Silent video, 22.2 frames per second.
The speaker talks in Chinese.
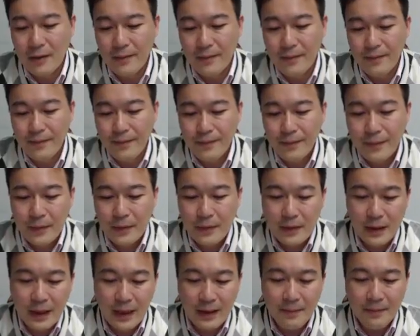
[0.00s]
嗯
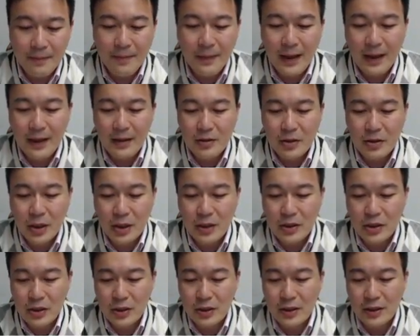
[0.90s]
两百乘
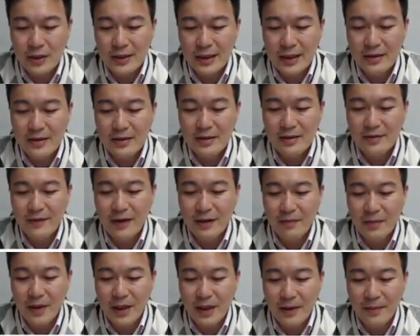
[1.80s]
以十的三次
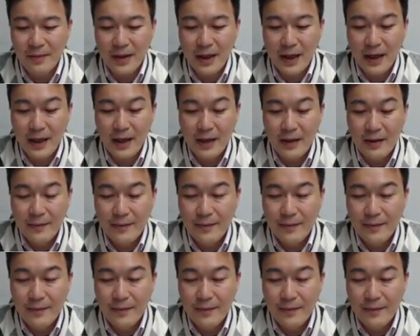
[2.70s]
方 mega 帕，